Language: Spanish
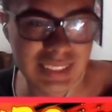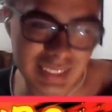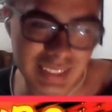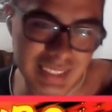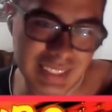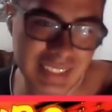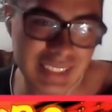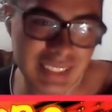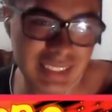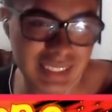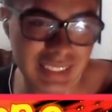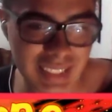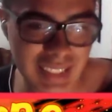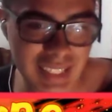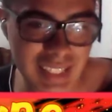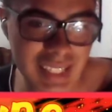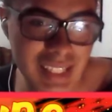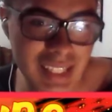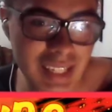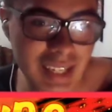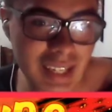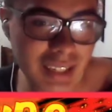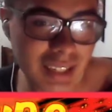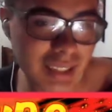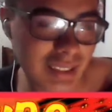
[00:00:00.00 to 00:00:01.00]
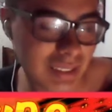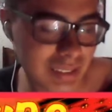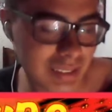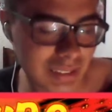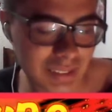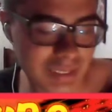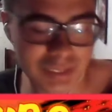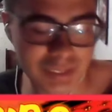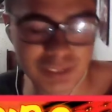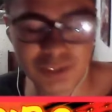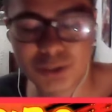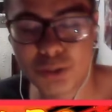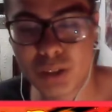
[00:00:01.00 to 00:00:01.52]
Y sería
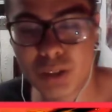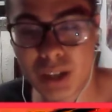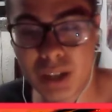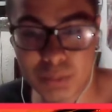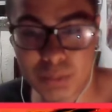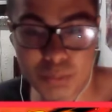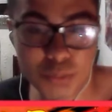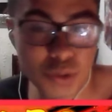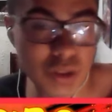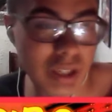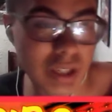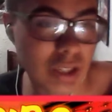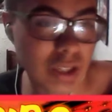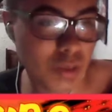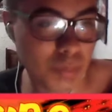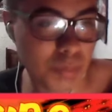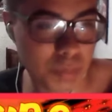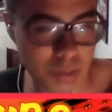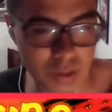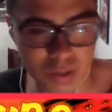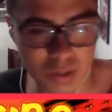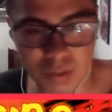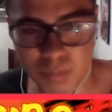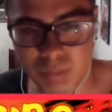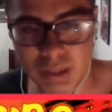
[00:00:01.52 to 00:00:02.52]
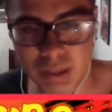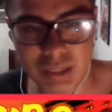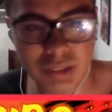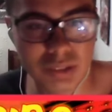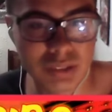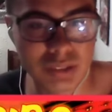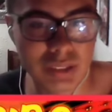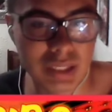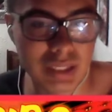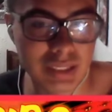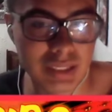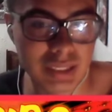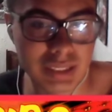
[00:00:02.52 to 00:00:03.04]
jugar muy a lo pro, ¿vale? O
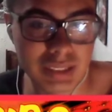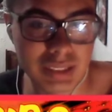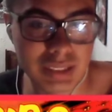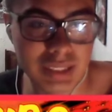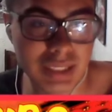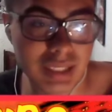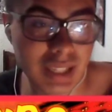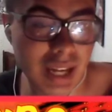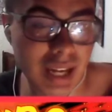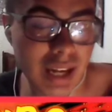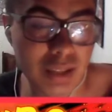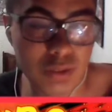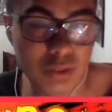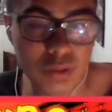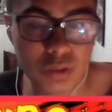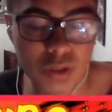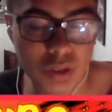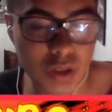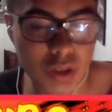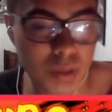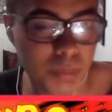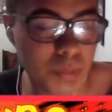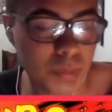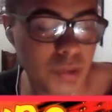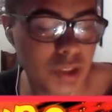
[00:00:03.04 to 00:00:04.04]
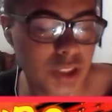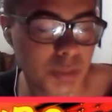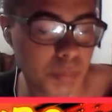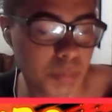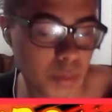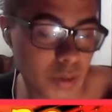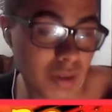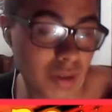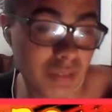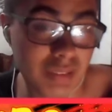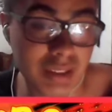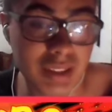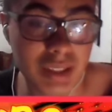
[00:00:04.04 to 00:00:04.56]
sea, si te encajan un combo es
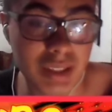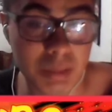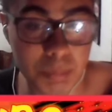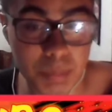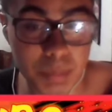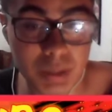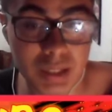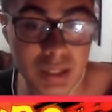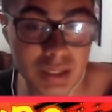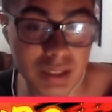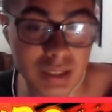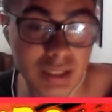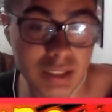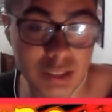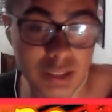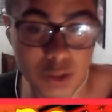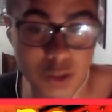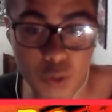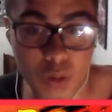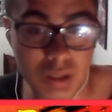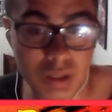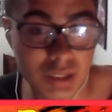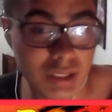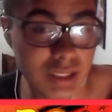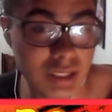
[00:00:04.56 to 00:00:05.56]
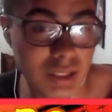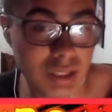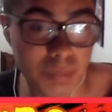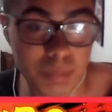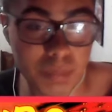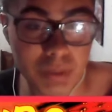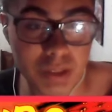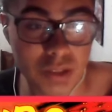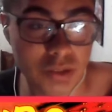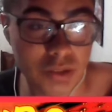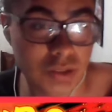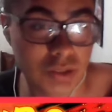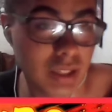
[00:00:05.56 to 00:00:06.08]
probable que pierdas cualquier
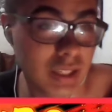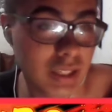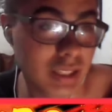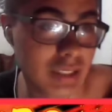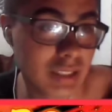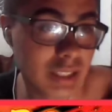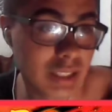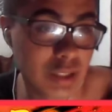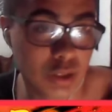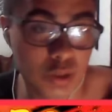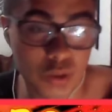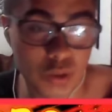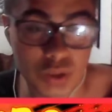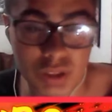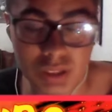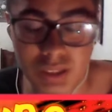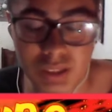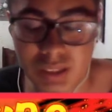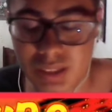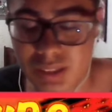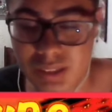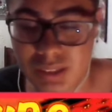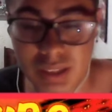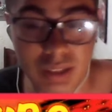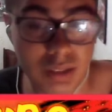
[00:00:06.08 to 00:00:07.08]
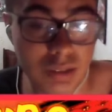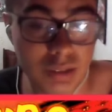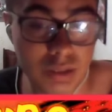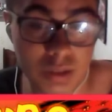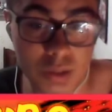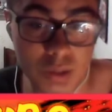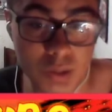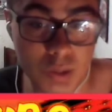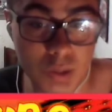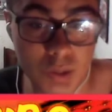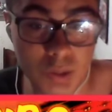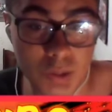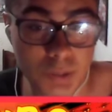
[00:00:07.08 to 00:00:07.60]
personaje, tanto Jiren,
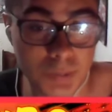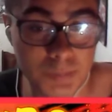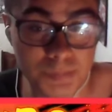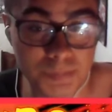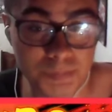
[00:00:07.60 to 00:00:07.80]
tanto